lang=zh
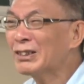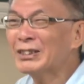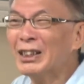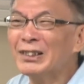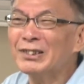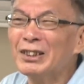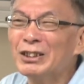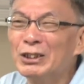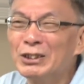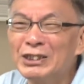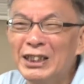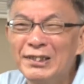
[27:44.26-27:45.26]
大家知道
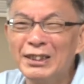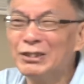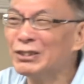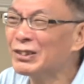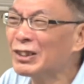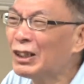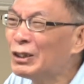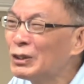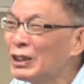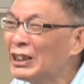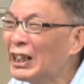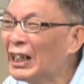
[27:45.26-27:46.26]
colonization 超
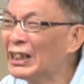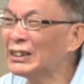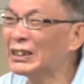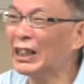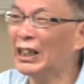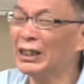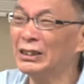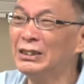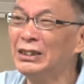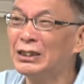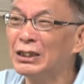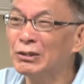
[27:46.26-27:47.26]
厉害的，
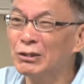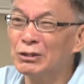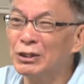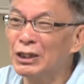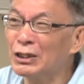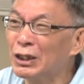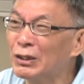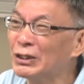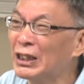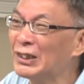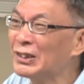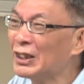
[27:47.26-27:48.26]
以前中国也
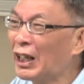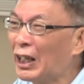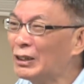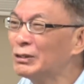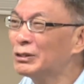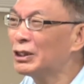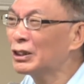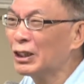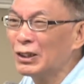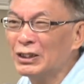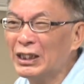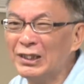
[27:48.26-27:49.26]
colonized，韩国
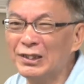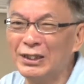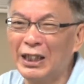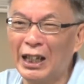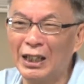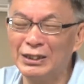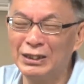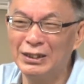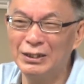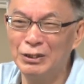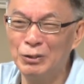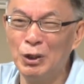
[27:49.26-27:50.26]
colonized，
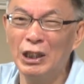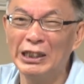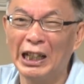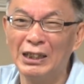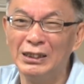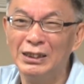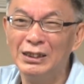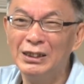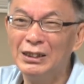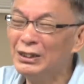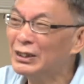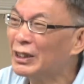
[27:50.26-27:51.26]
越南，
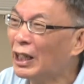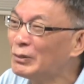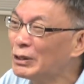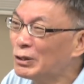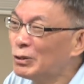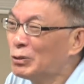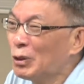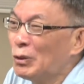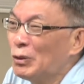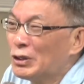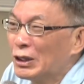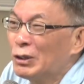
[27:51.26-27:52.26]
他们对
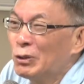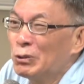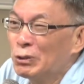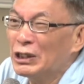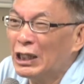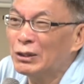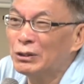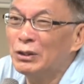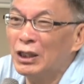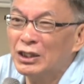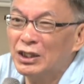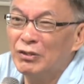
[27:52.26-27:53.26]
于整个儒家的文
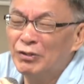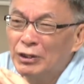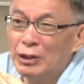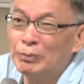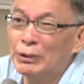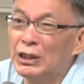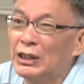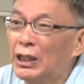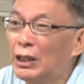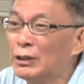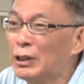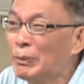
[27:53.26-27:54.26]
化信奉的不得
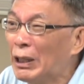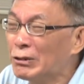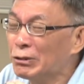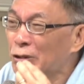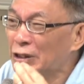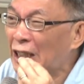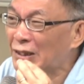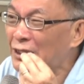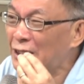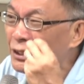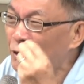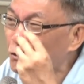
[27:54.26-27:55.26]
了，你派出去大
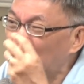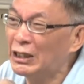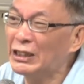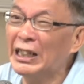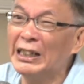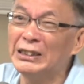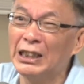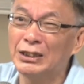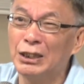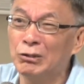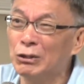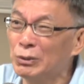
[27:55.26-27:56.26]
臣一定是最能干的，
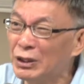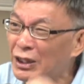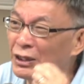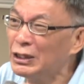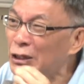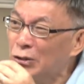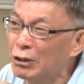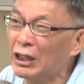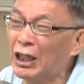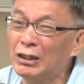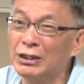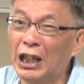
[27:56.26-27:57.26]
写出来文章一定最
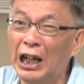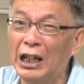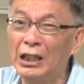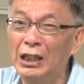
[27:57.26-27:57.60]
好的，